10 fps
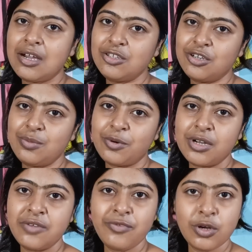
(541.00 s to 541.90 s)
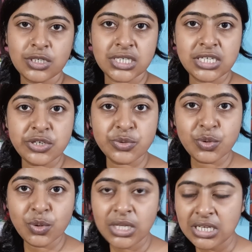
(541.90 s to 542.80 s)
খাওয়া দাওয়ার পর আর ব্লগটা কন্টিনিউ
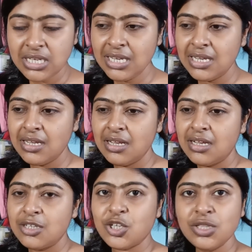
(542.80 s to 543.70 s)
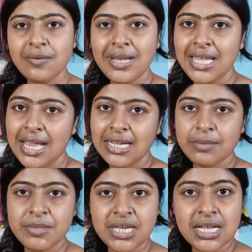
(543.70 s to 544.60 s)
করিনি সন্ধ্যাবেলায় এক
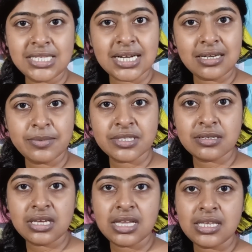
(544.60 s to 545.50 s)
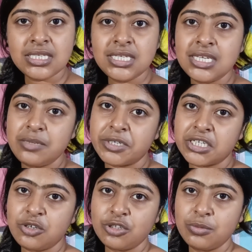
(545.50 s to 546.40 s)
কাপ চা চারটে বিস্কিট খেয়ে নিয়েছি জেঠিমার
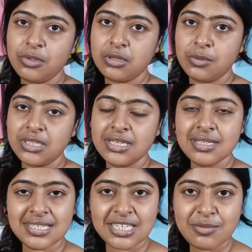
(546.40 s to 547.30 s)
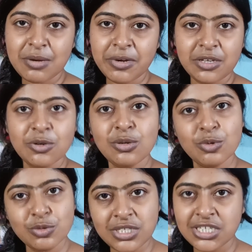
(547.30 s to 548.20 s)
সাথে কথা বলতে বলতে জেঠিমা মানে হলো
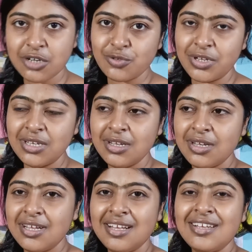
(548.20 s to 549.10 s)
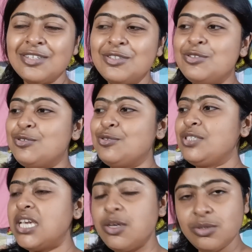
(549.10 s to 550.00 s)
বৌদির শাশুড়ি তো
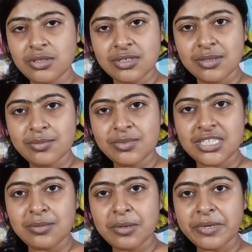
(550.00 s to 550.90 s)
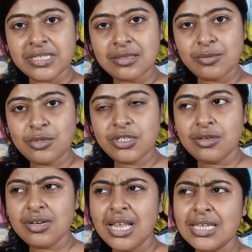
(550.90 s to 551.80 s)
যাই হোক জেঠিমা আমাকে যেতে বলছিল
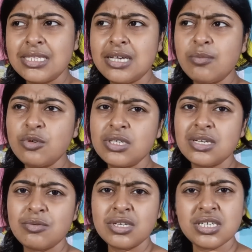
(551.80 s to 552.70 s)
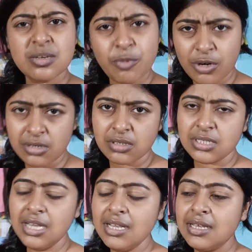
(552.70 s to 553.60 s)
কালকে যাব কি যাব না সেটা পরের
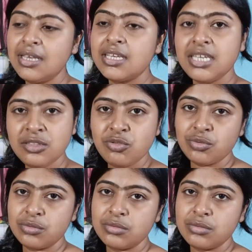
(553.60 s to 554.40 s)
কথা কিন্তু